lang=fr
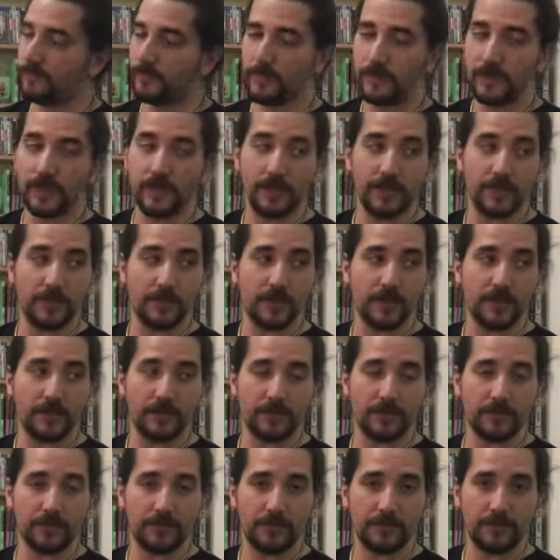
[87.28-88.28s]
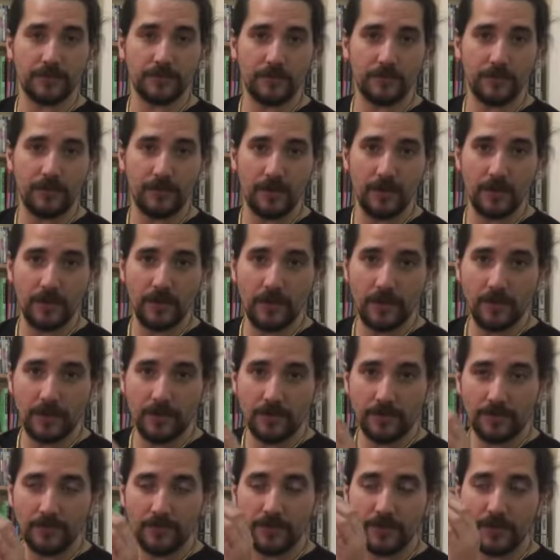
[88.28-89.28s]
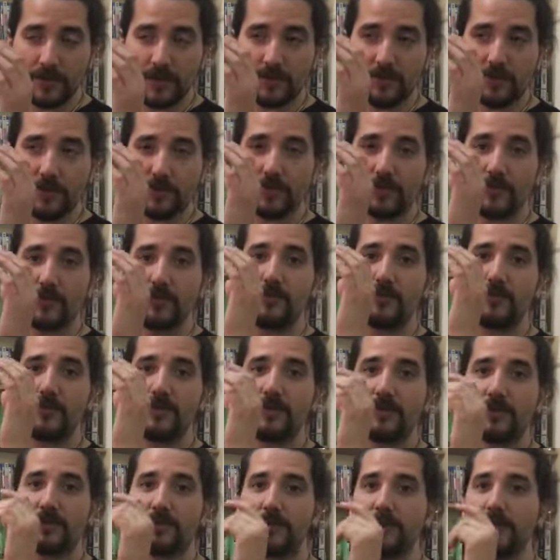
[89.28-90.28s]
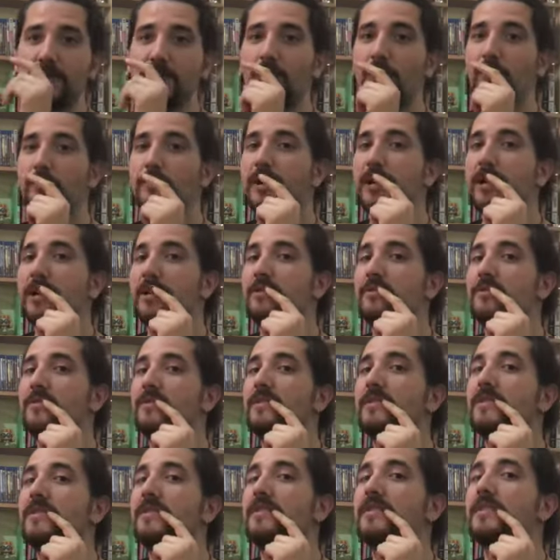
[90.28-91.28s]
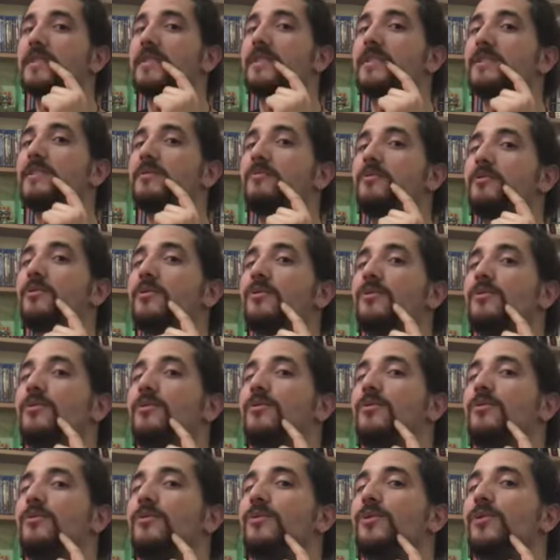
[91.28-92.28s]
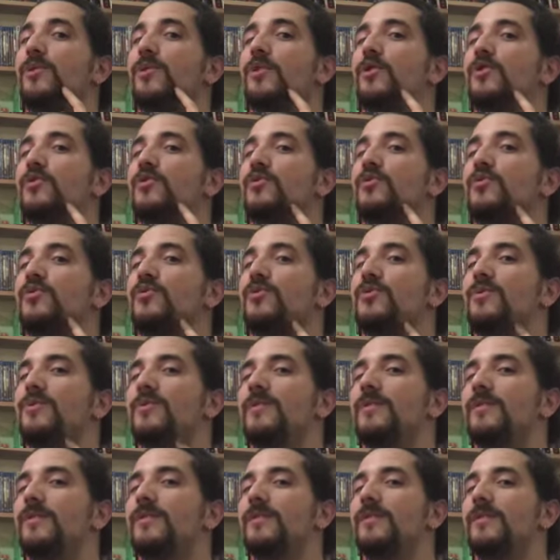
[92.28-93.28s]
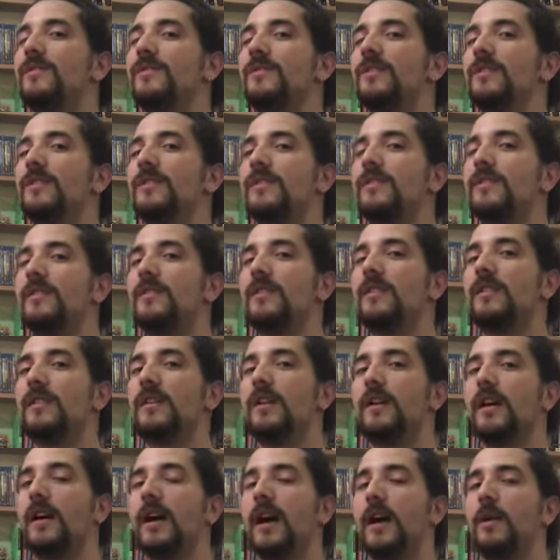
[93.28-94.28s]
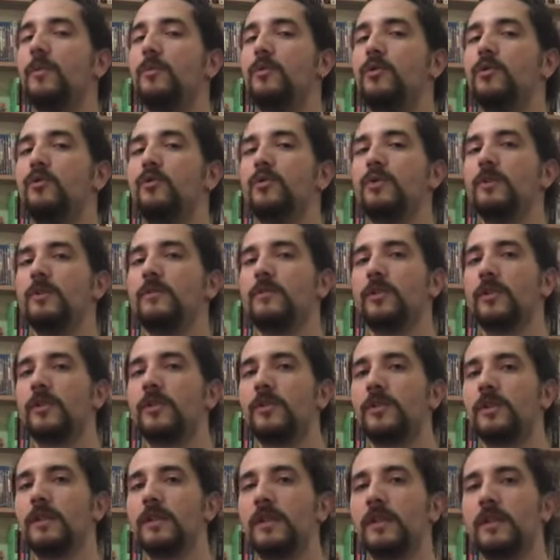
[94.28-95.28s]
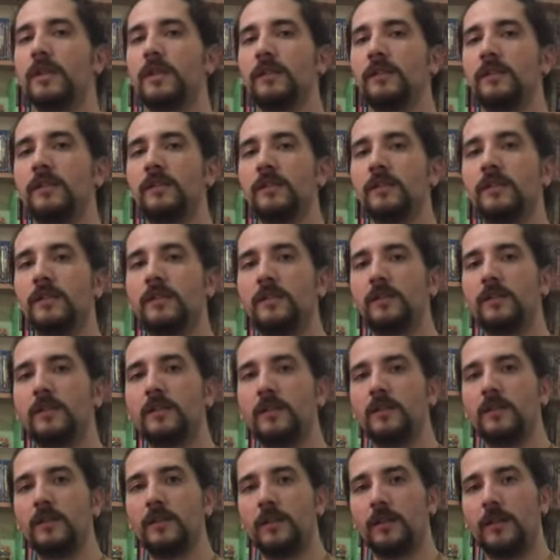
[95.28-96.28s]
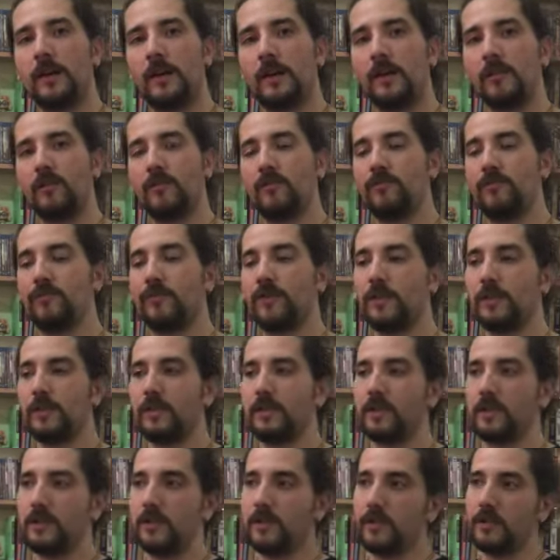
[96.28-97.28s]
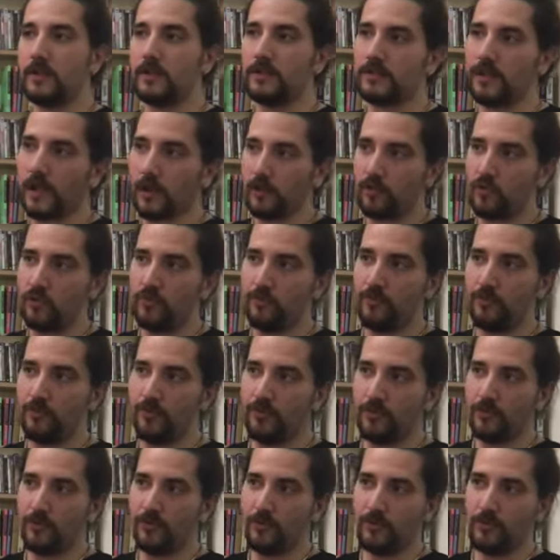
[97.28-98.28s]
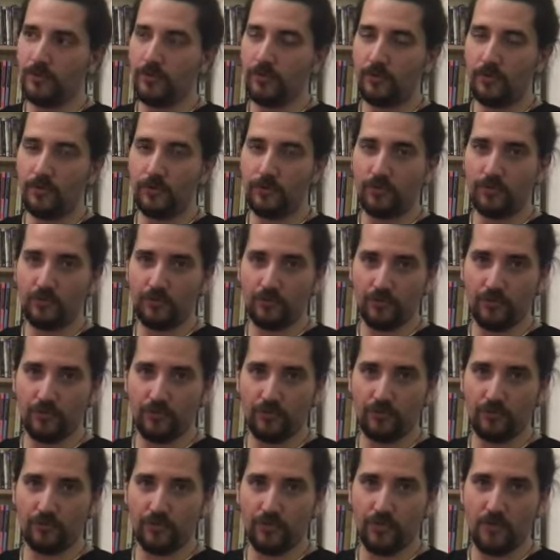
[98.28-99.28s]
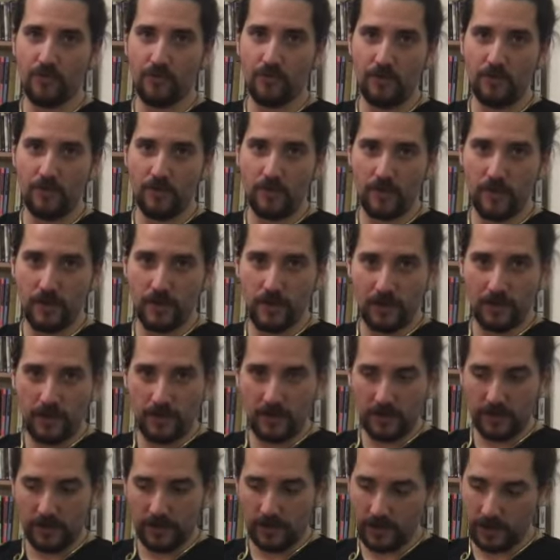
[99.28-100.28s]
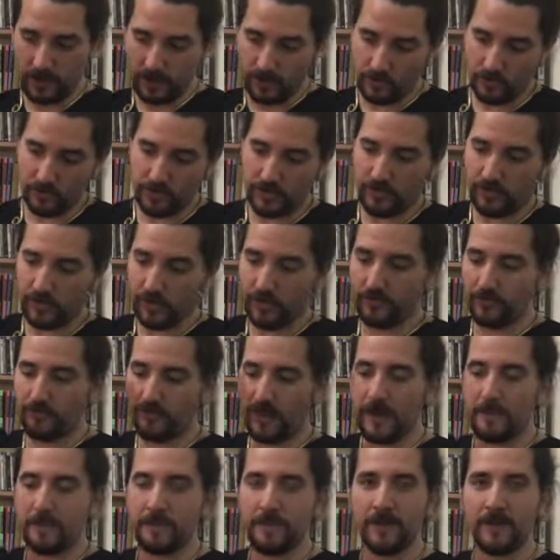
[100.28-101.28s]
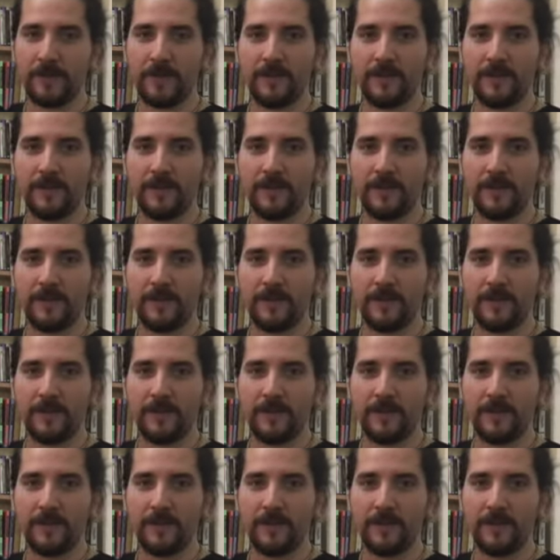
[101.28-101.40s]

Les saxons, attention à ce que l'hydromel coule discrètement le long de leurs joues à minuit Vortigern a levé sa coupe au-dessus du feu, Il l'a jetée dans les flammes.